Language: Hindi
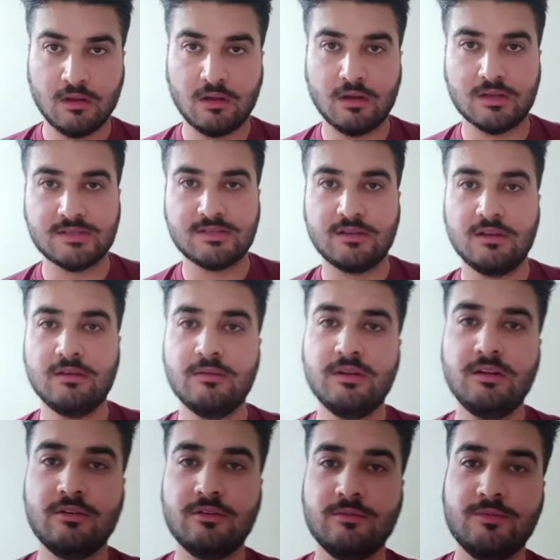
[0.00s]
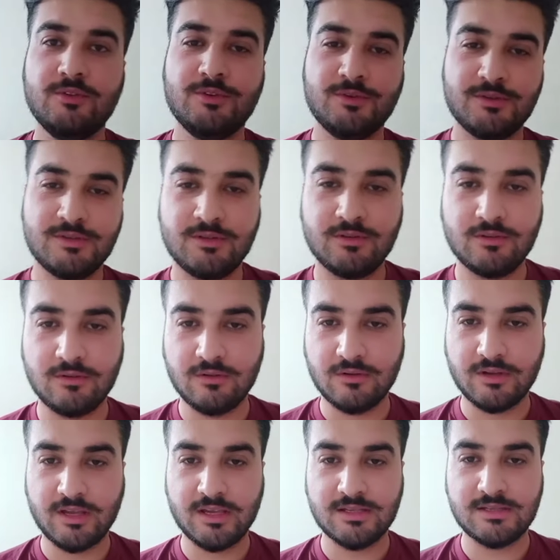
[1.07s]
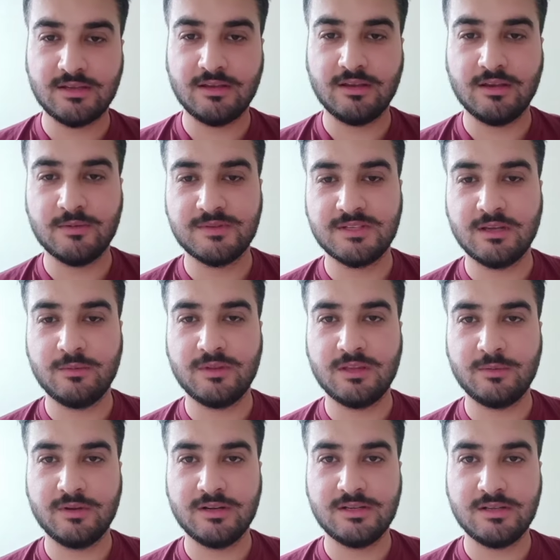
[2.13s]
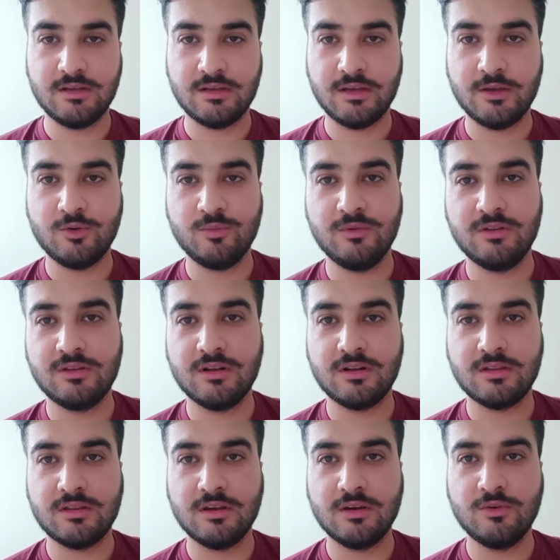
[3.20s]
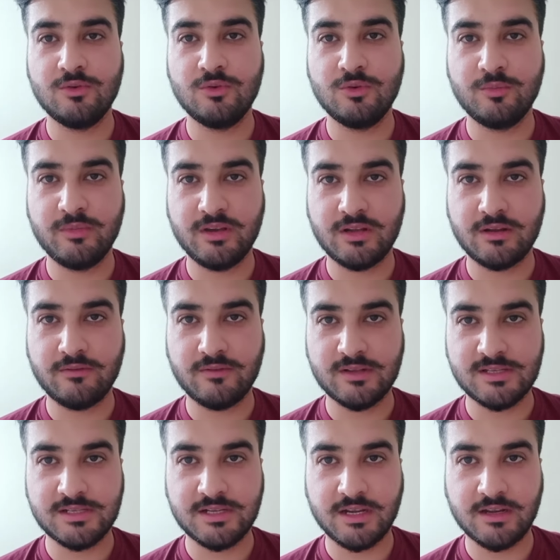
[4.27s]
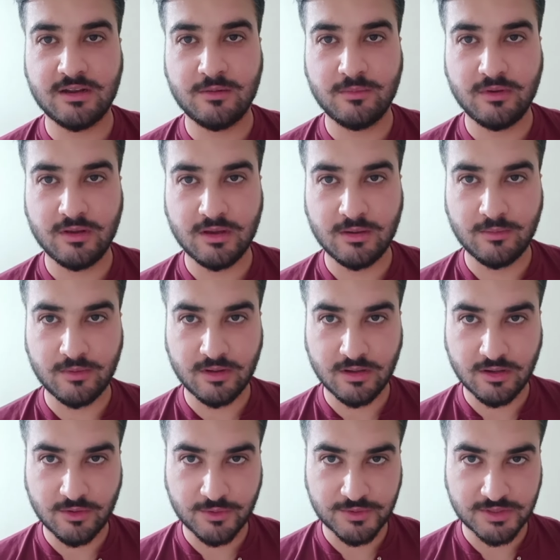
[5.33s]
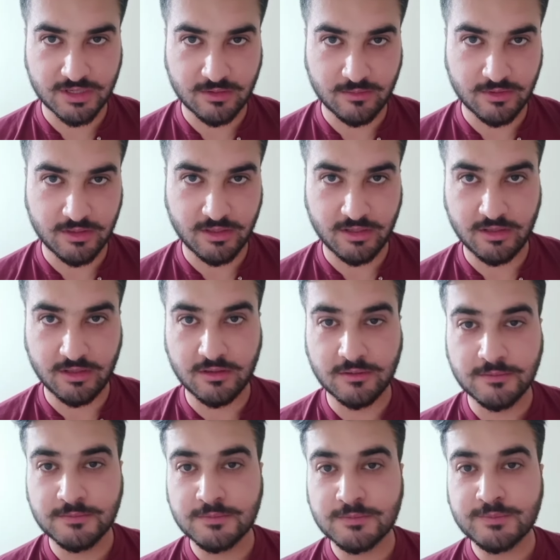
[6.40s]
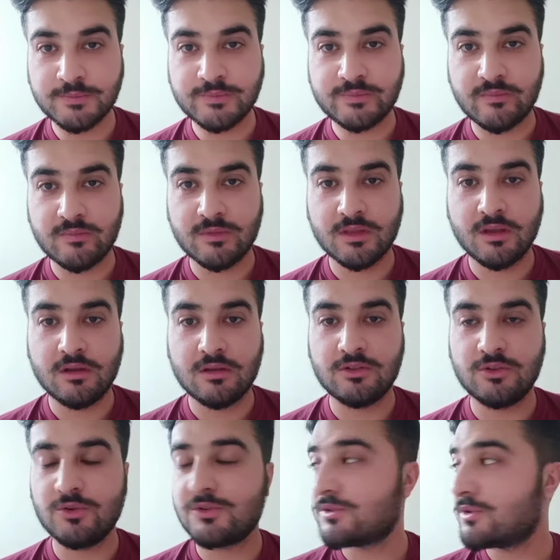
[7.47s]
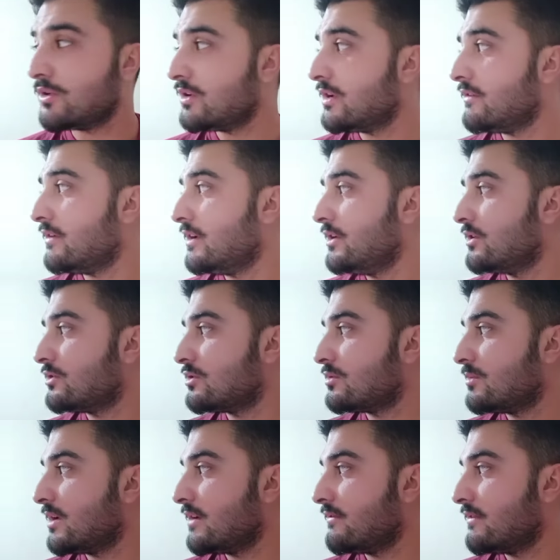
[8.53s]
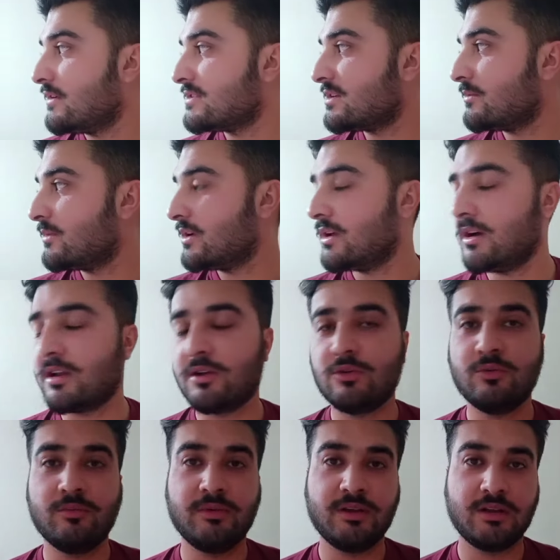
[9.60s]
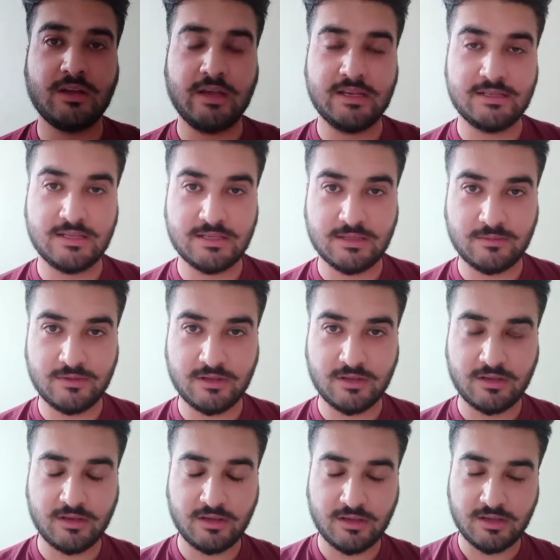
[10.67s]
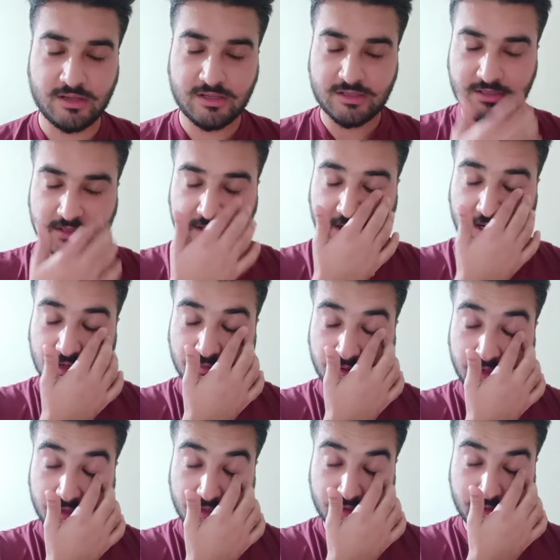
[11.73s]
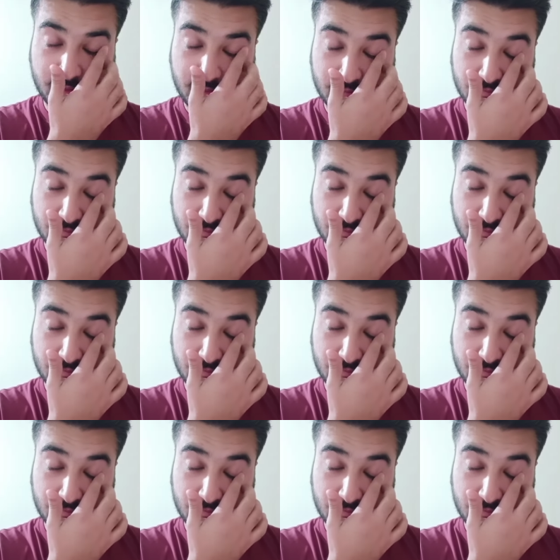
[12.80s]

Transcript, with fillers: असलम दोस्तों कैसे हैं आप सब तबियत ठीक है उम्मीद करता हूँ मेरा फर्स्ट चैनल में आपका खुश आमदीद दोस्तों ये वीडियो तो मैं वैसे बना रहा हूँ मेरा ऐसे समझे के स्टार्ट में ले रहा हूँ